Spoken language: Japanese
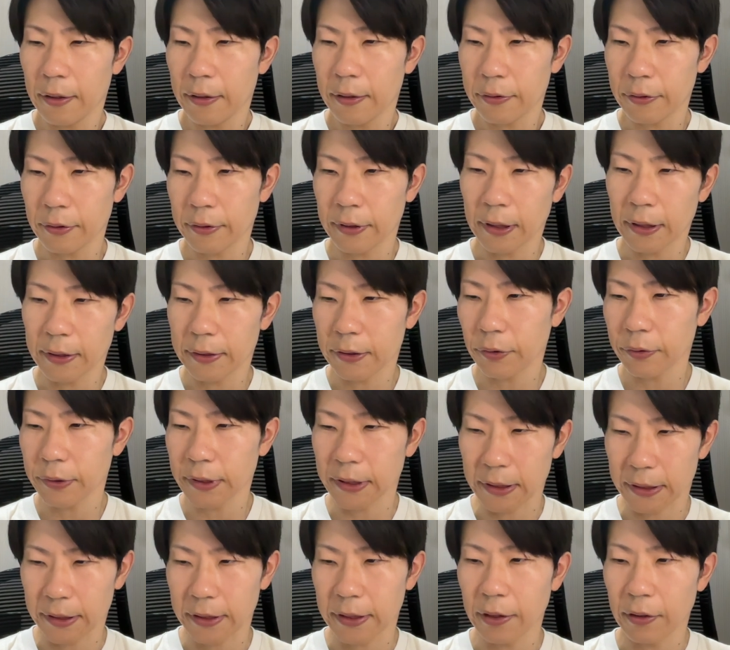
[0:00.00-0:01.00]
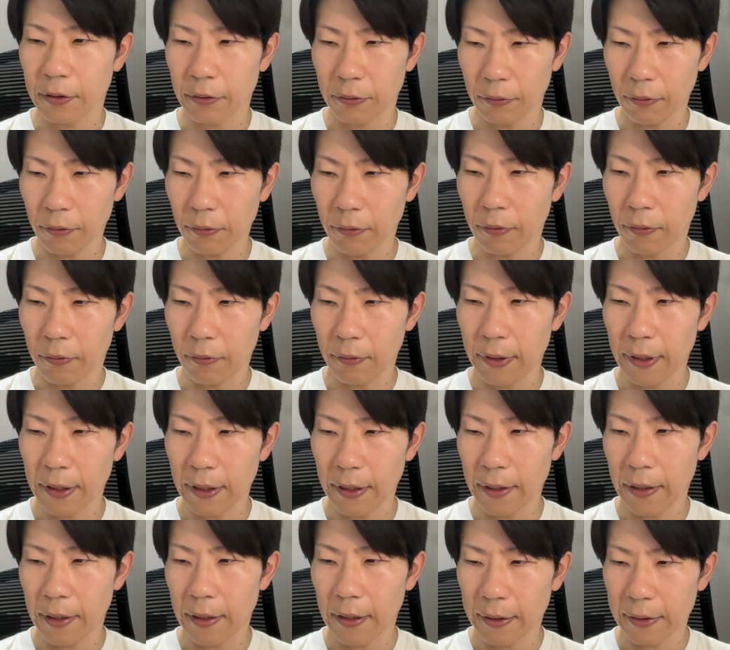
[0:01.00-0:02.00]
そういった措置っていうのを、
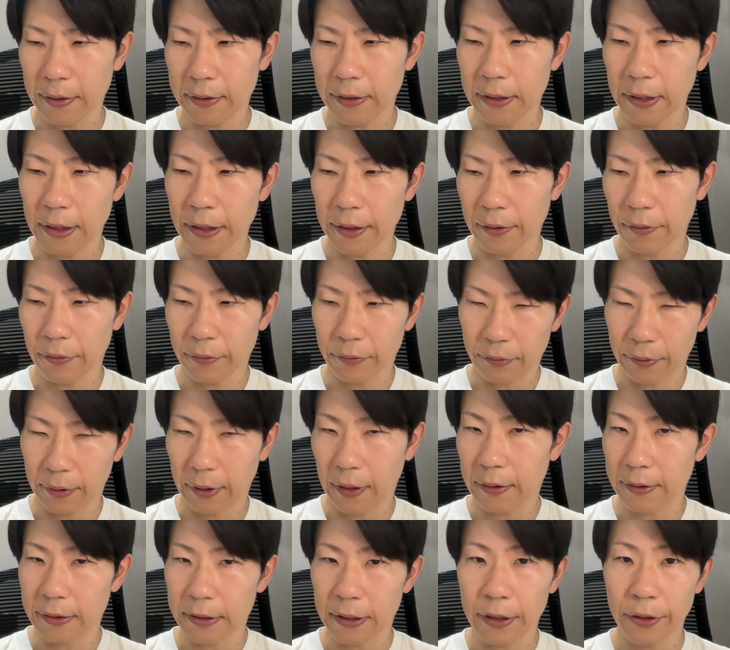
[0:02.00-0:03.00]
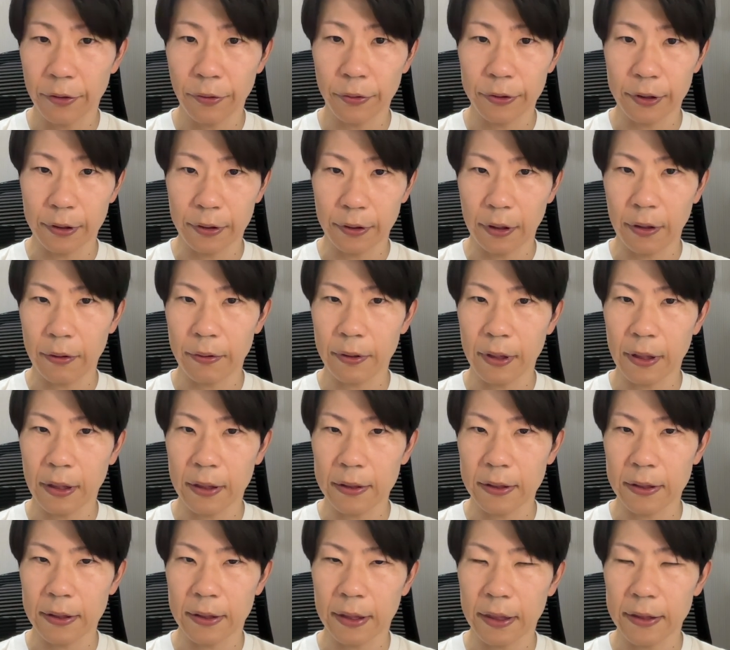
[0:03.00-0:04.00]
えー、自営業とか自営業者とか
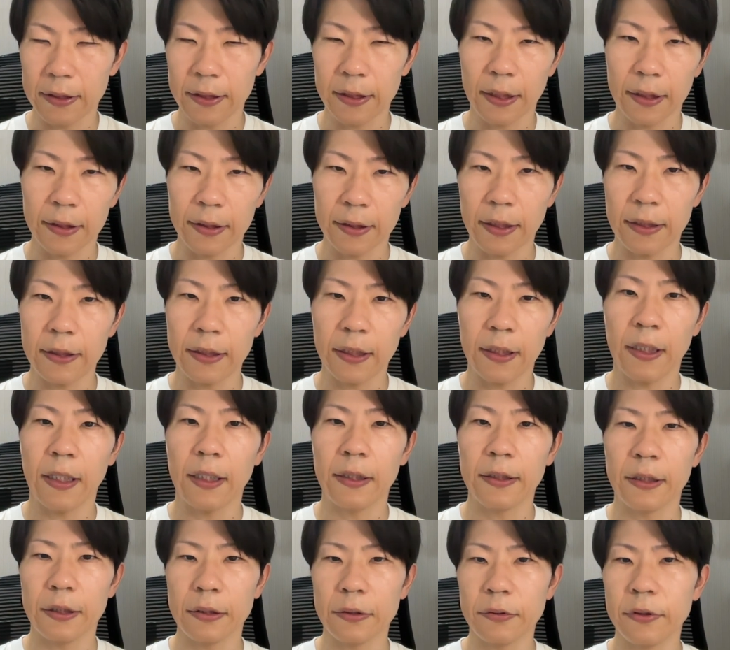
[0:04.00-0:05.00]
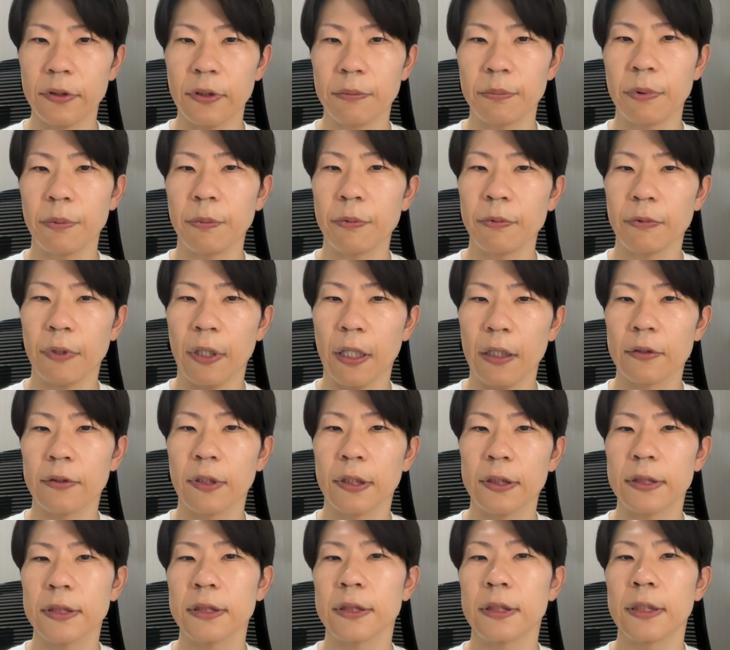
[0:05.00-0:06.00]
フリーランスに対してやっていただいてるっていう部分はある
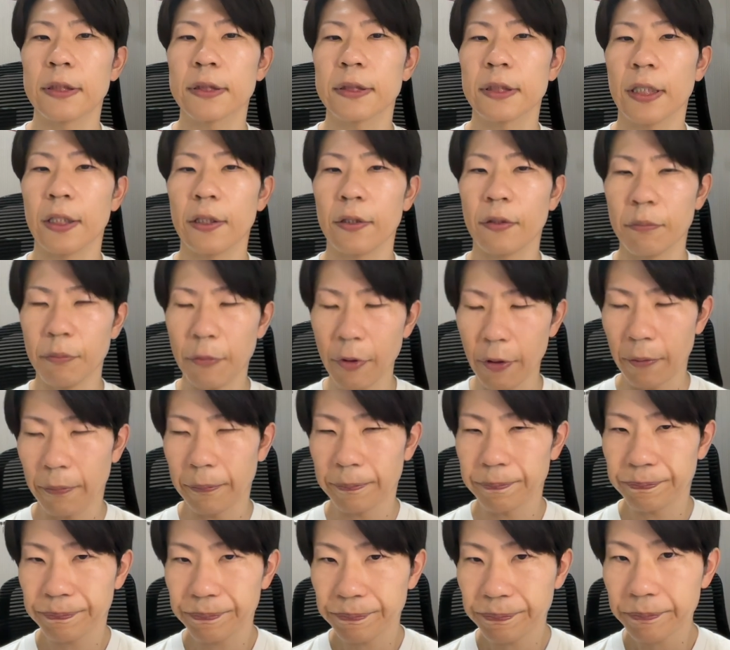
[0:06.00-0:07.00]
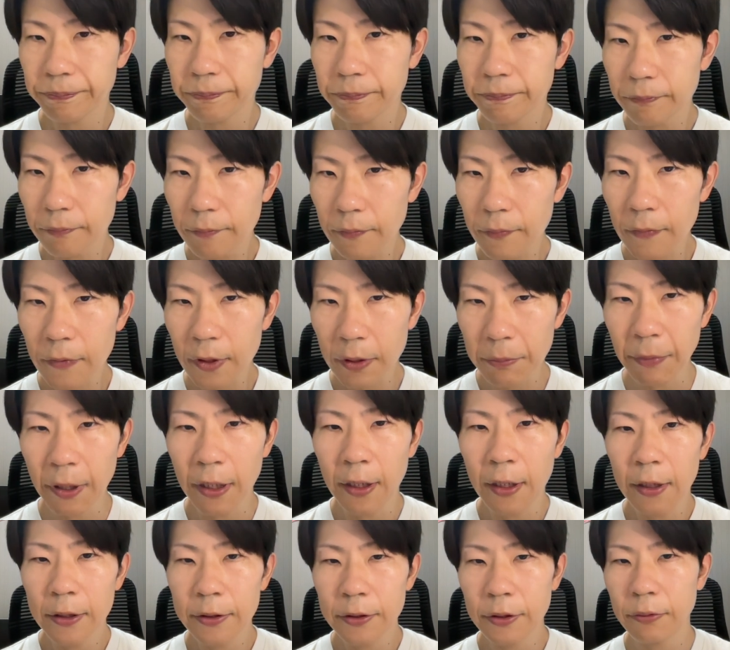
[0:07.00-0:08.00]
らしいんですけれども、まあ、
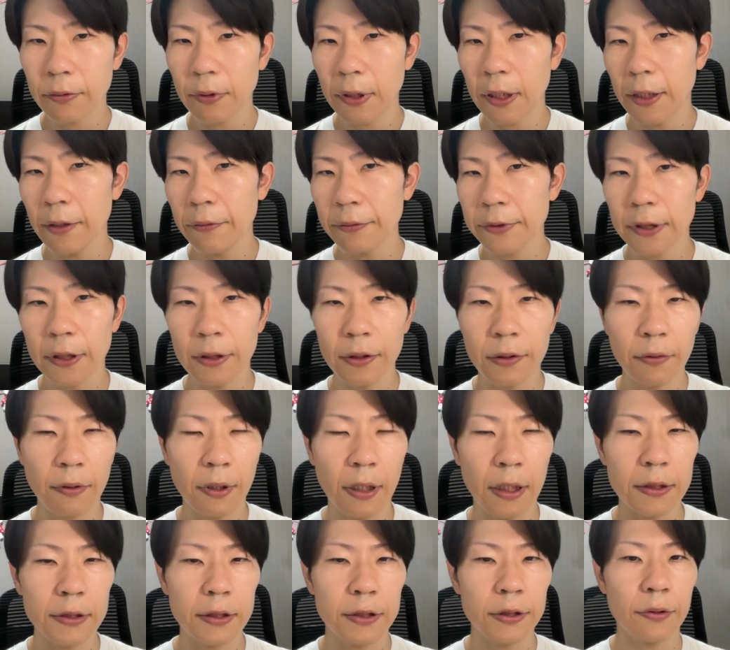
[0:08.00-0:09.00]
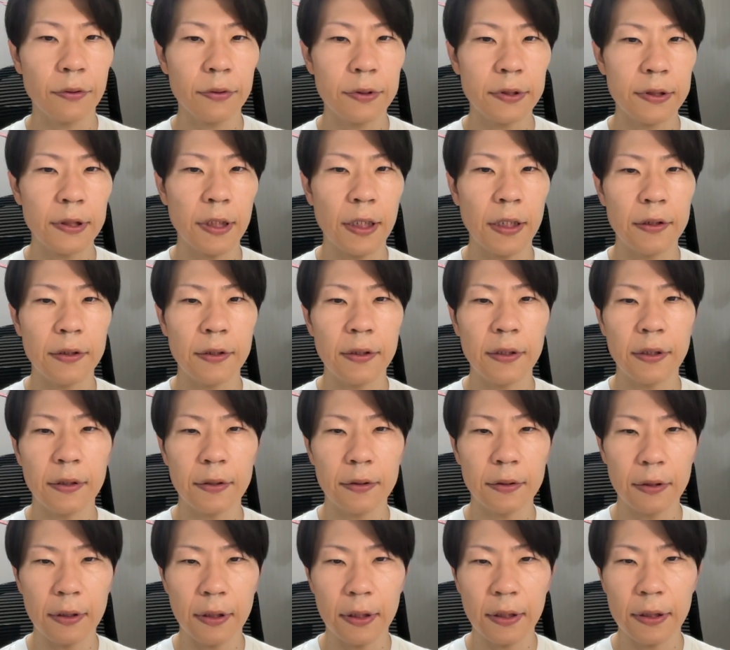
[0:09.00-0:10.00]
そこら辺をちゃんと活用してい
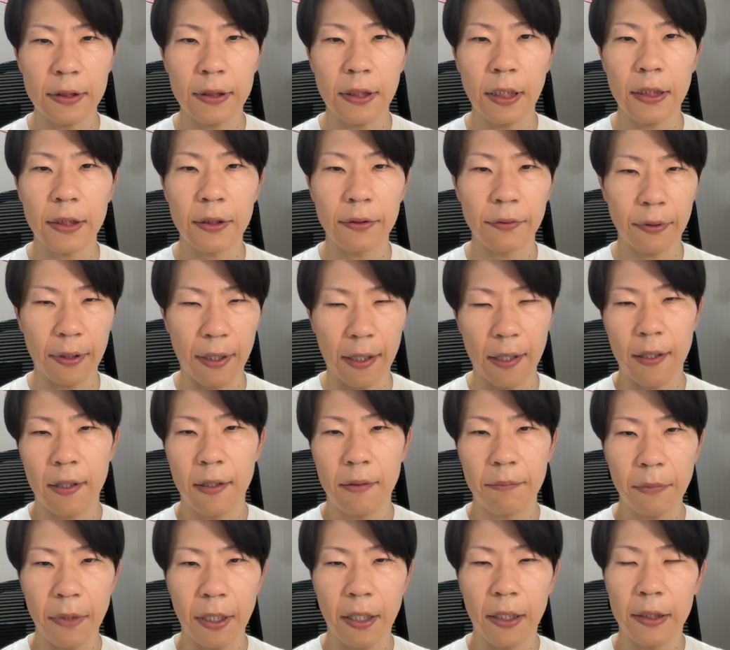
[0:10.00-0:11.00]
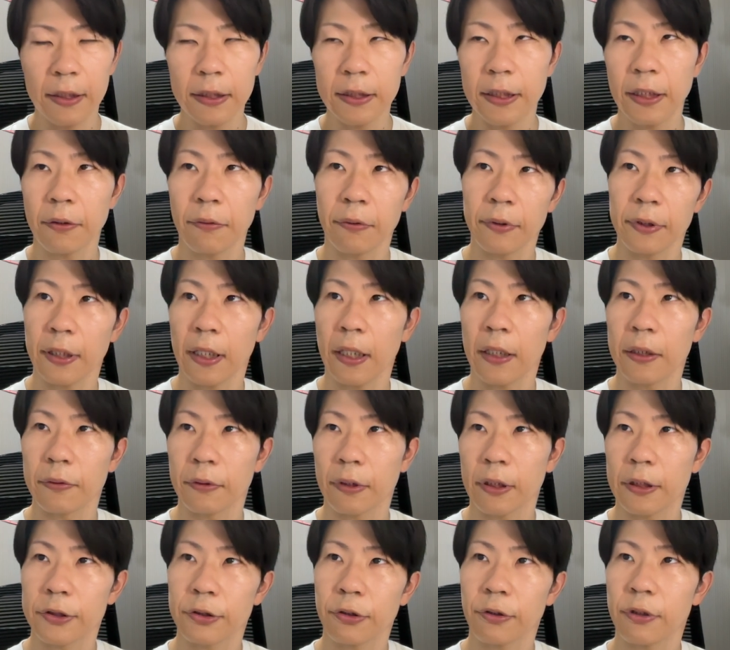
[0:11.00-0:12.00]
く行ったりとか、まあ、イデコであると
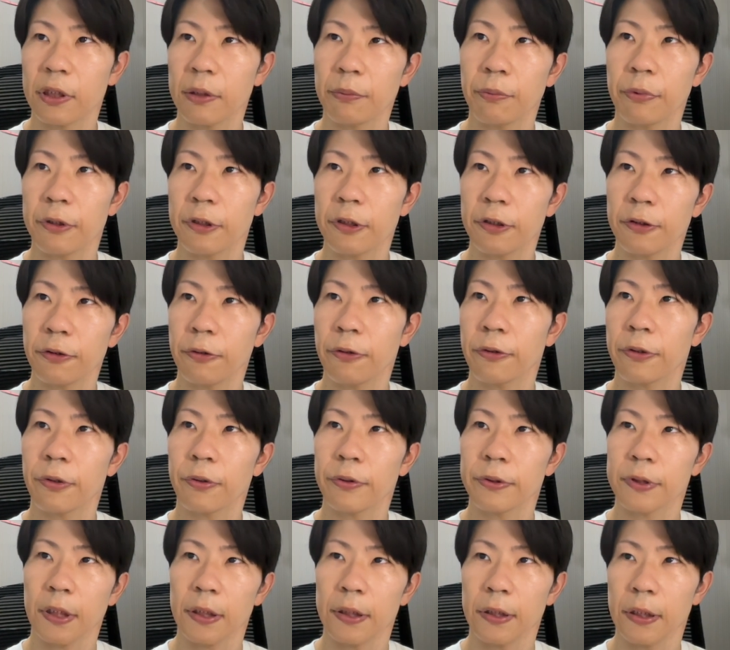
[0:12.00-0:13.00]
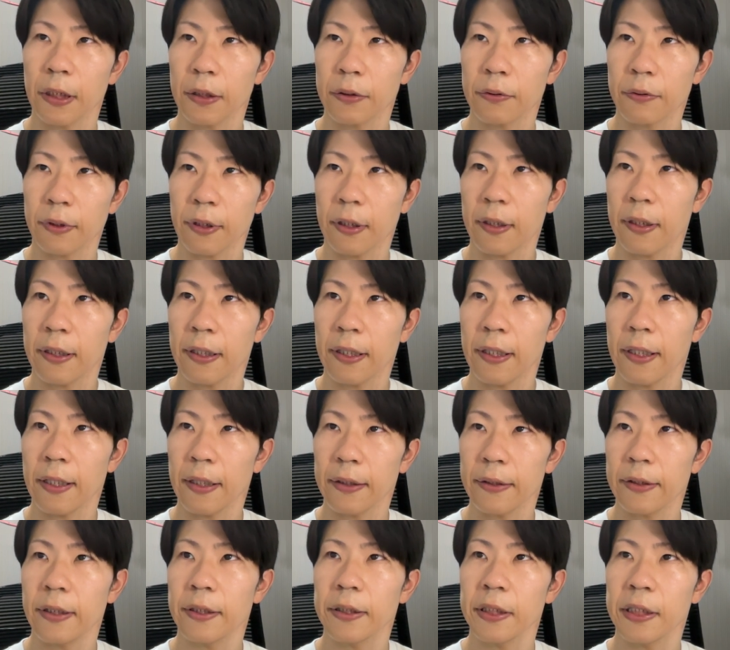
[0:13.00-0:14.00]
か小規模企業共済であるとか、えー、
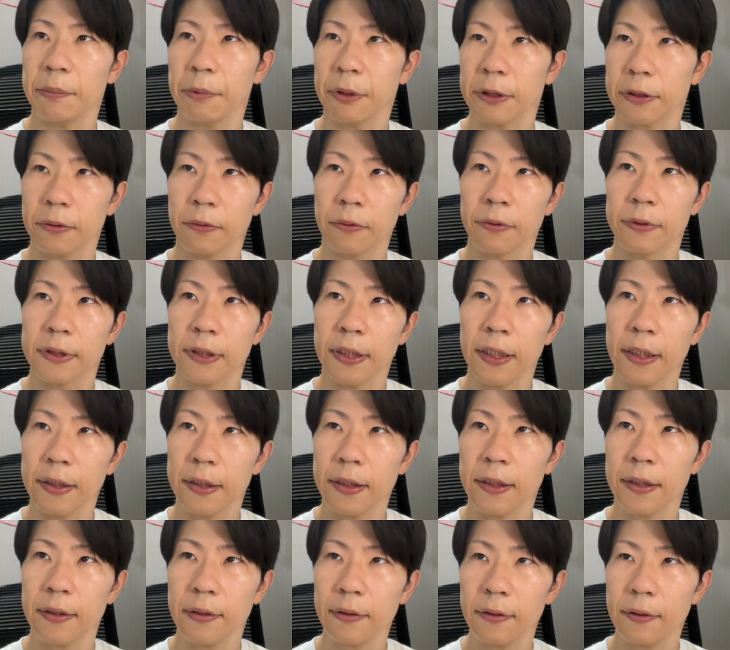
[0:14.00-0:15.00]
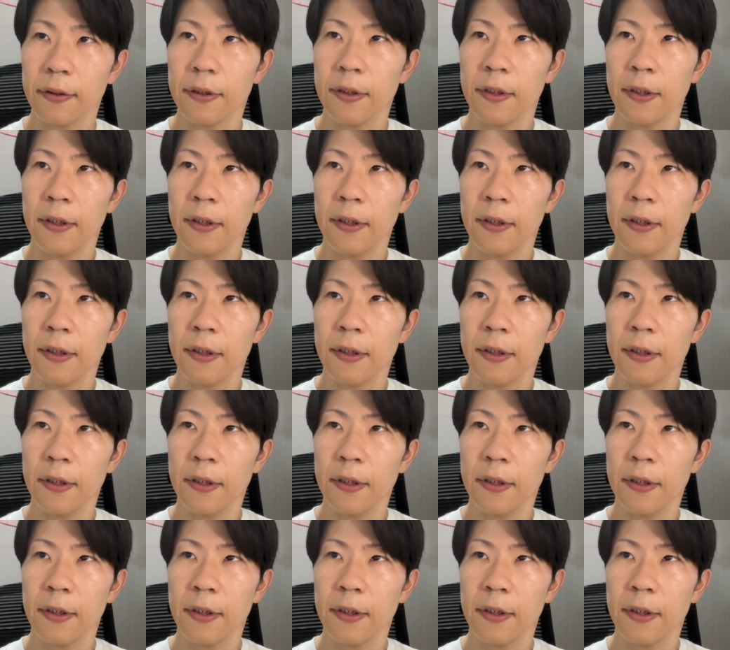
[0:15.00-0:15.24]
やっていけばその税金、